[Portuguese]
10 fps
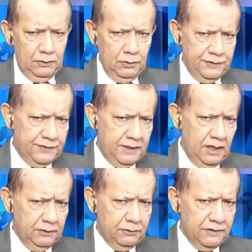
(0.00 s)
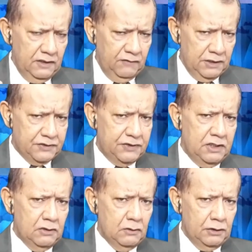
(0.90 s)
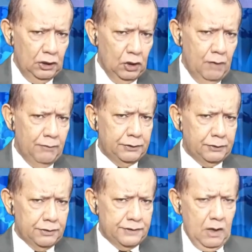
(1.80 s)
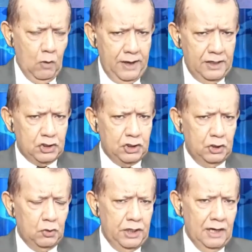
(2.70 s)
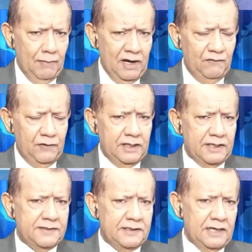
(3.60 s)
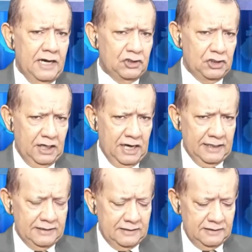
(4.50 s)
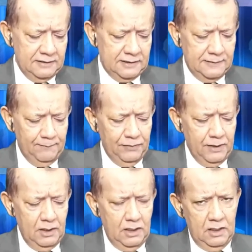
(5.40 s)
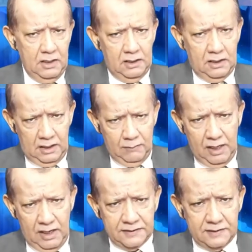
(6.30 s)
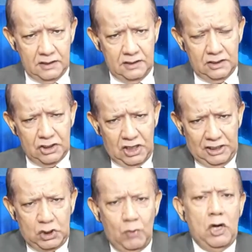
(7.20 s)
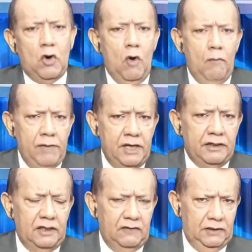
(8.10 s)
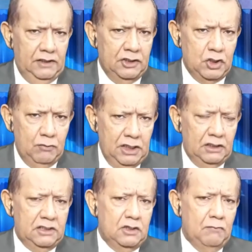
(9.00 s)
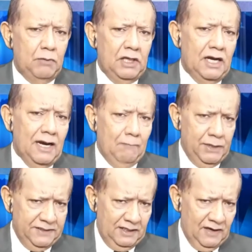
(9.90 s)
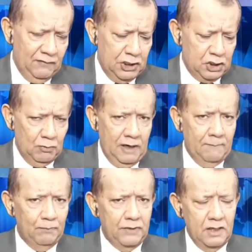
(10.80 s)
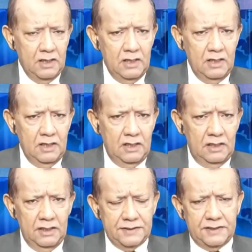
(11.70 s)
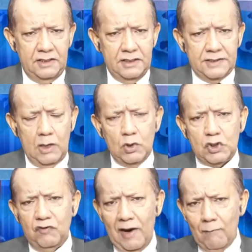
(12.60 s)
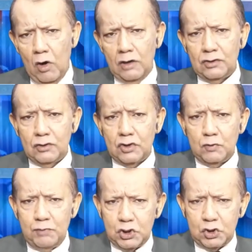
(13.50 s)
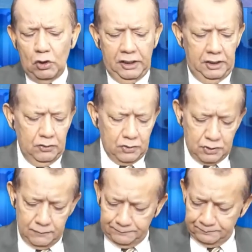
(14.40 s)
225 quilômetros a oeste de Cuiabá fica a cidade de Cáceres. Crime esse que já tinha uma encomenda, evidentemente, pela cabeça da vítima. Esses são os famosos pistoleiros.